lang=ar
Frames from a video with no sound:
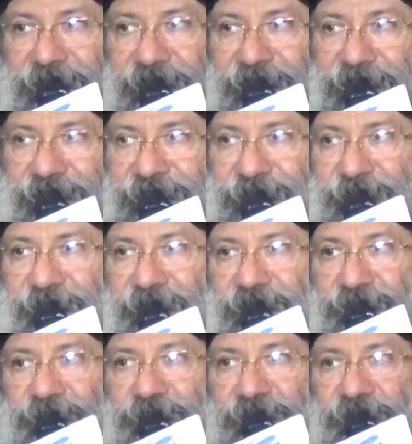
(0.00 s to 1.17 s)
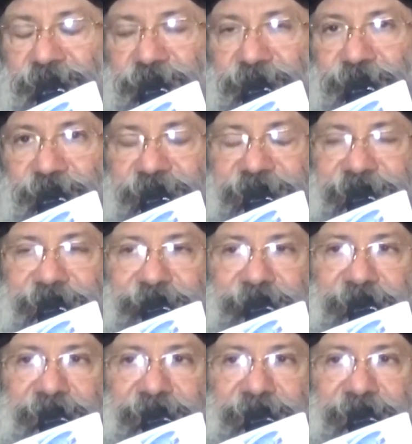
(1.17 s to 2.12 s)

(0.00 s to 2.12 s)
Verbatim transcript: هي ثمار الروح القدس